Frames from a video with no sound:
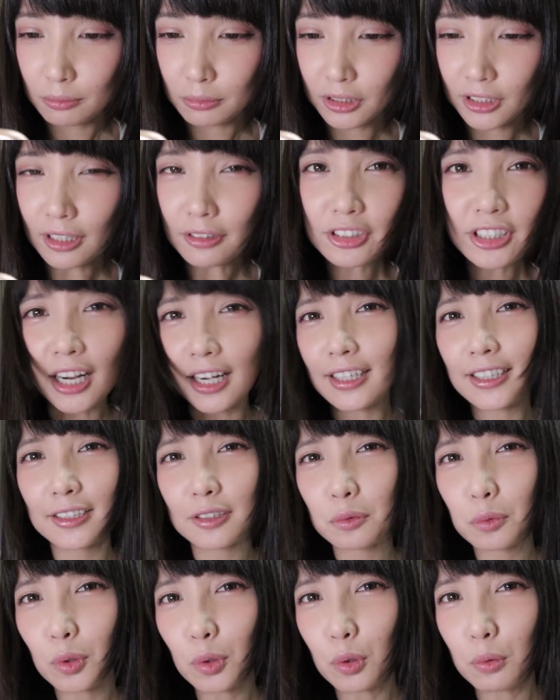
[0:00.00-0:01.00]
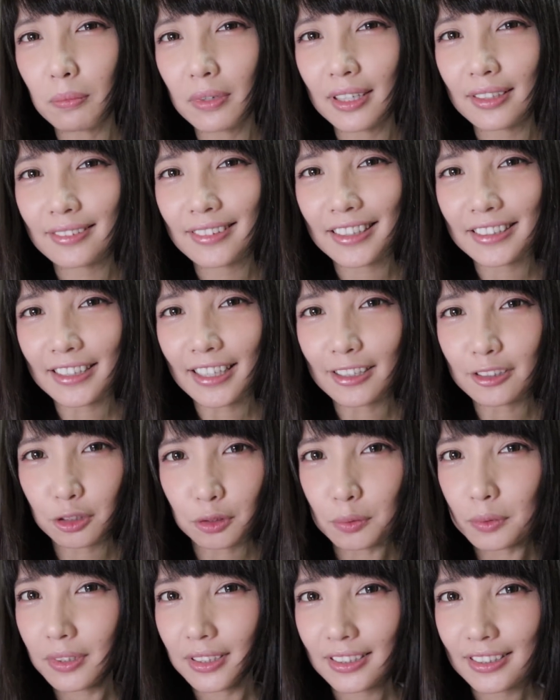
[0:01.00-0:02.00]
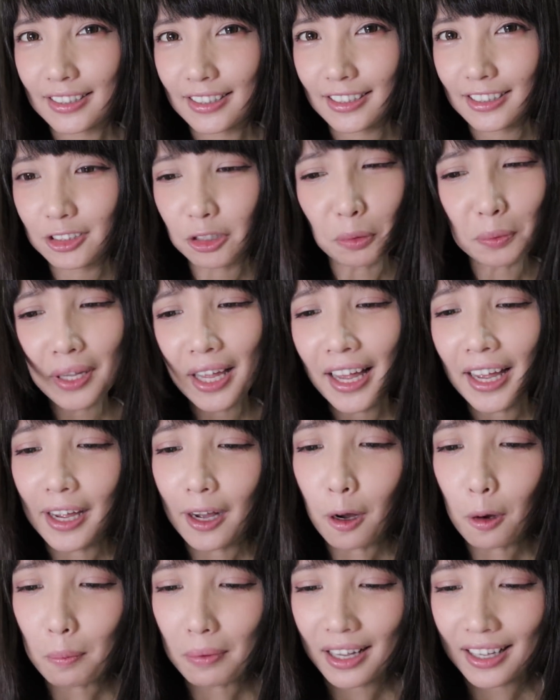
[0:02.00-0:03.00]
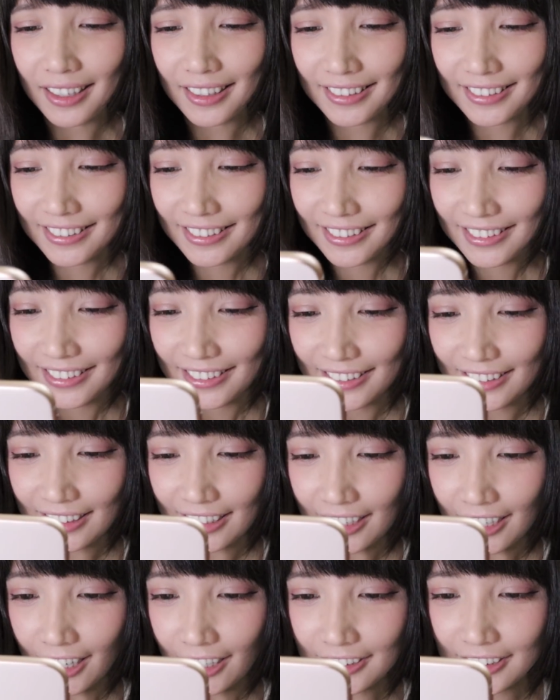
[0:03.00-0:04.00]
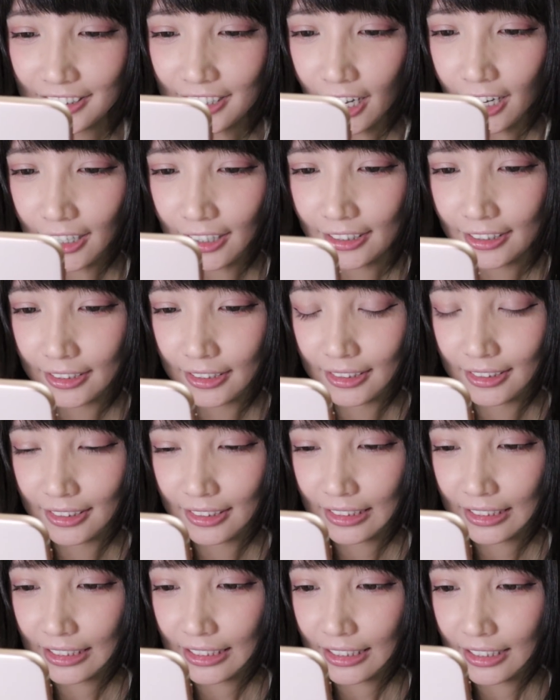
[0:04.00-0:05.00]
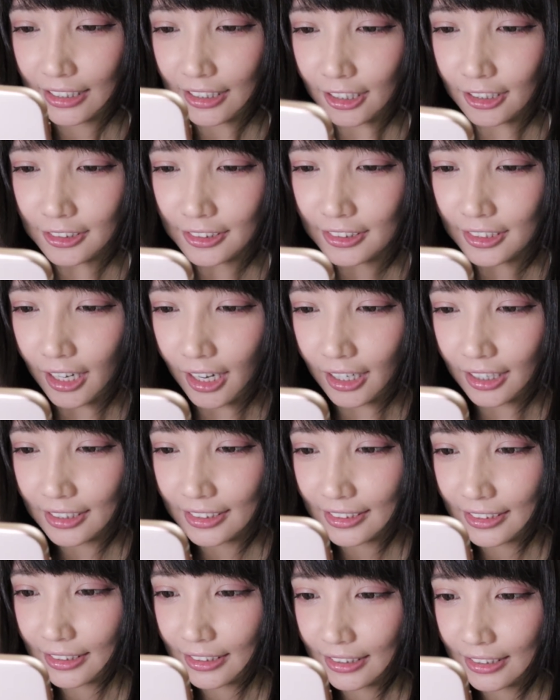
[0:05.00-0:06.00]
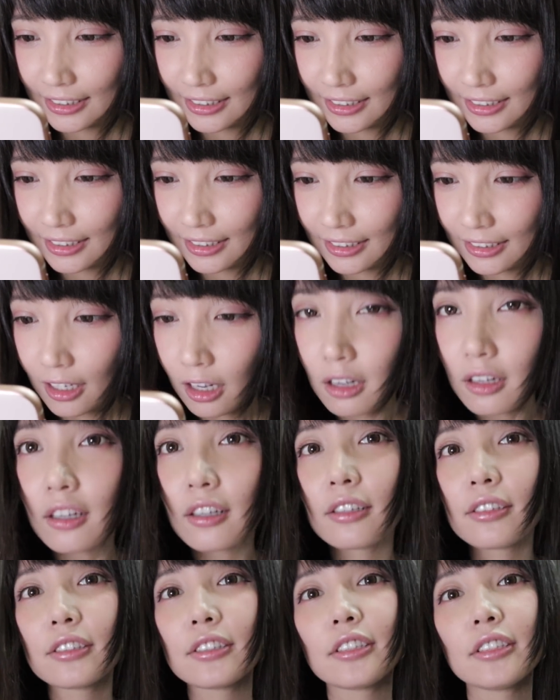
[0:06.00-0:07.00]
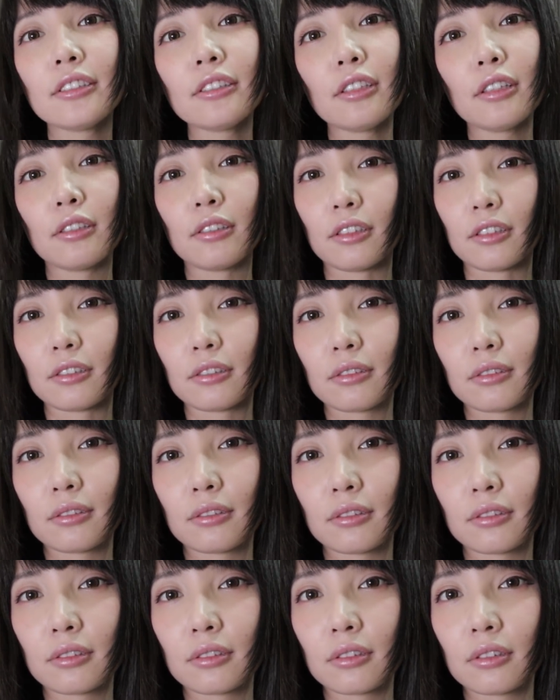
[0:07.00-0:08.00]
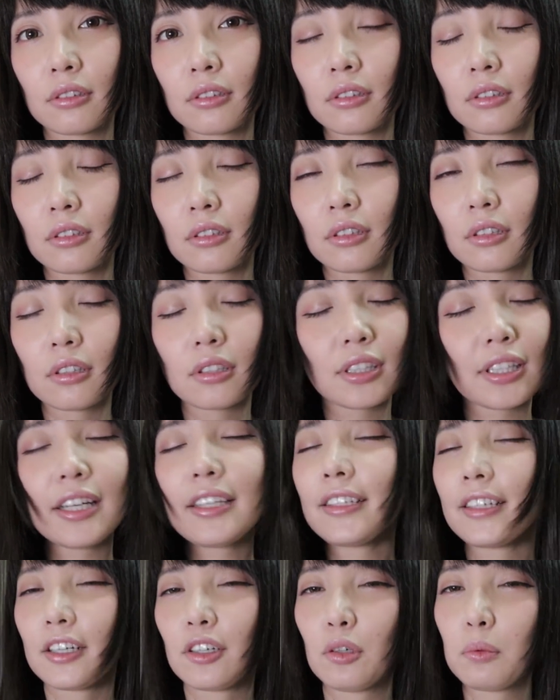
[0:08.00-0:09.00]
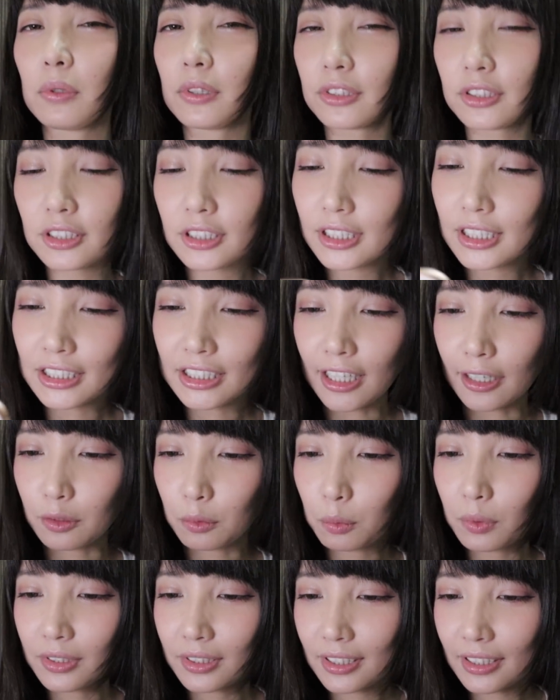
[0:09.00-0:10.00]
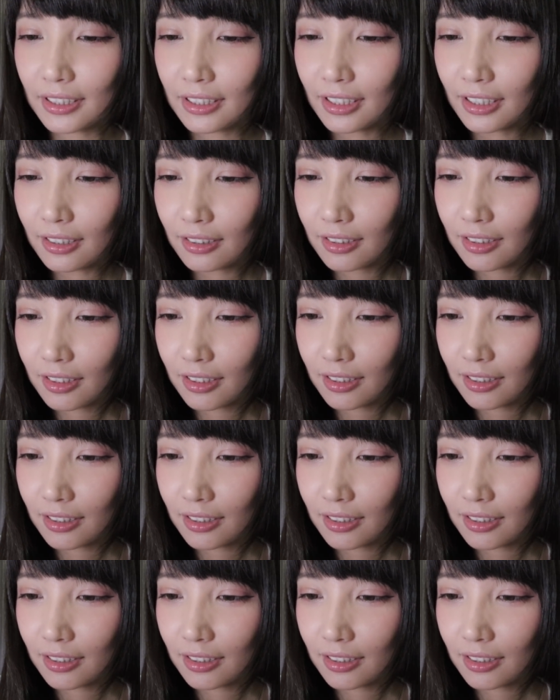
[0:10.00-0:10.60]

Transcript: 不知道嫦娥队伍们，大家重元节抽的还好吗？哎呀，哎呀，新的，了，看来会不会是气场的问题呢？